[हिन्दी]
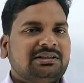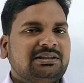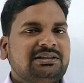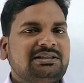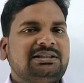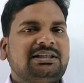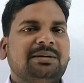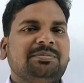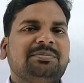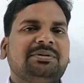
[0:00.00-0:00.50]

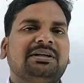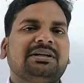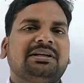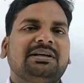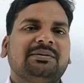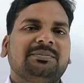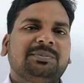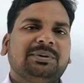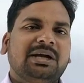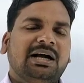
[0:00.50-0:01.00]
इस चैप्टर
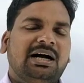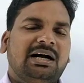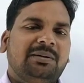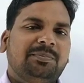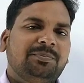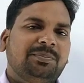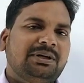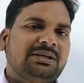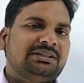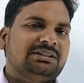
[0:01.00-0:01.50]
के बिहार
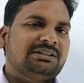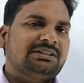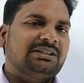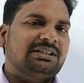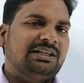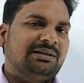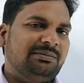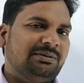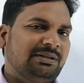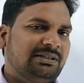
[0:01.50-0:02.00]
पर
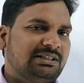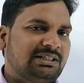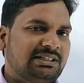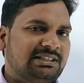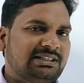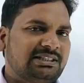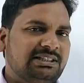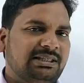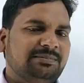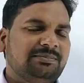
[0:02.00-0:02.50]
जितने भी
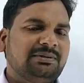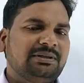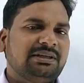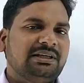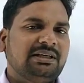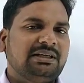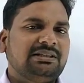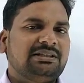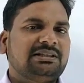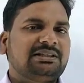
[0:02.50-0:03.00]
कंसेप्ट
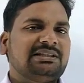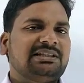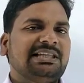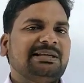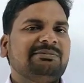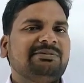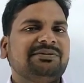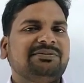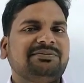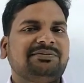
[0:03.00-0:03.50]
हैं
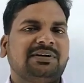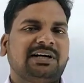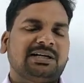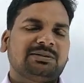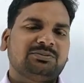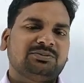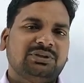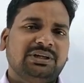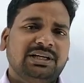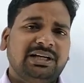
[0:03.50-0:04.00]
जितने भी
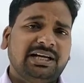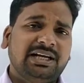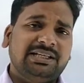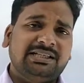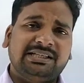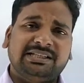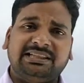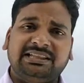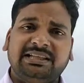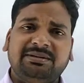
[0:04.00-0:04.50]
फार्मूले
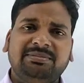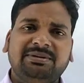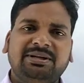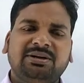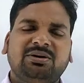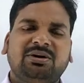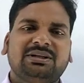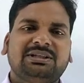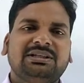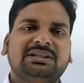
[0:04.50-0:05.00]
हैं जितने भी
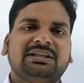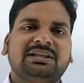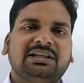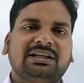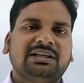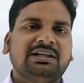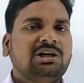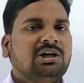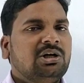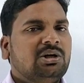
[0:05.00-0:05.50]
लॉजिक
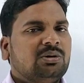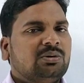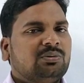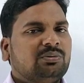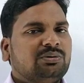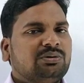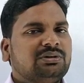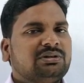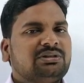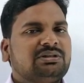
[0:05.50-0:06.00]
हैं
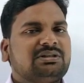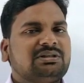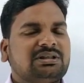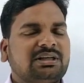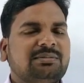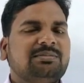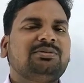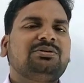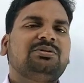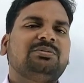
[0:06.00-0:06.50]
उन
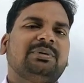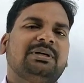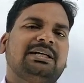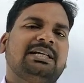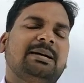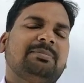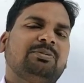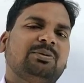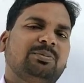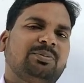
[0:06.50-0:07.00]
सब को
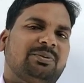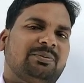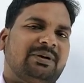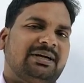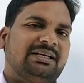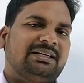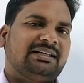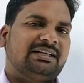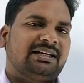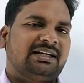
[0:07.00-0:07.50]
मैंने आपको
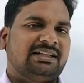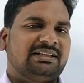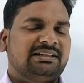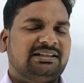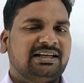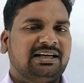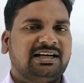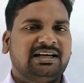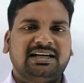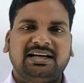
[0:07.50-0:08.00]
प्रोवाइड करा
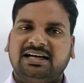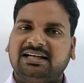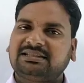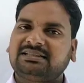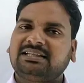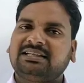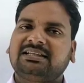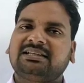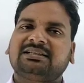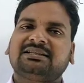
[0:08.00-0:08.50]
दिया है
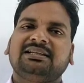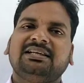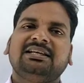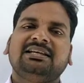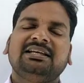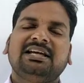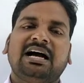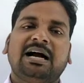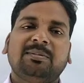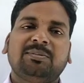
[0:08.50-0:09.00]
आशा करते
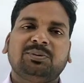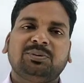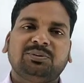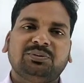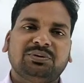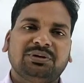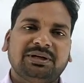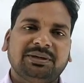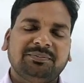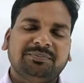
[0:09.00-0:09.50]
हैं कि आप
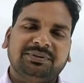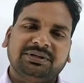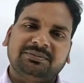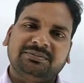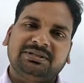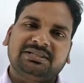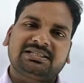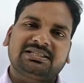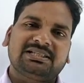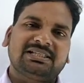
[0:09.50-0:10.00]
लोगों ने
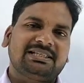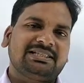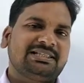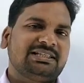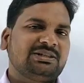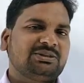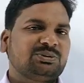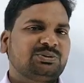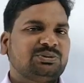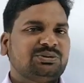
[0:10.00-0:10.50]
प्रीवियस
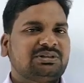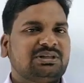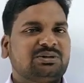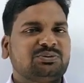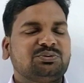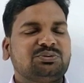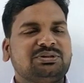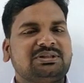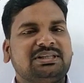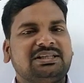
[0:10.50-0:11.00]
लेक्चर्स को
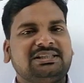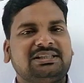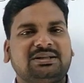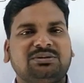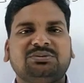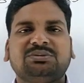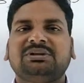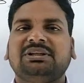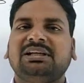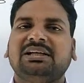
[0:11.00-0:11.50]
ज़रूर से
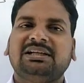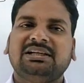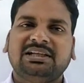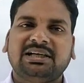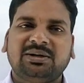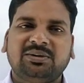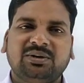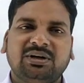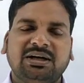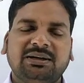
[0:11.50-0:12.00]
ज़रूर देख
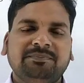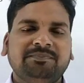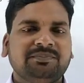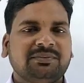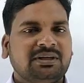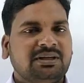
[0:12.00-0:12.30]
लिया होगा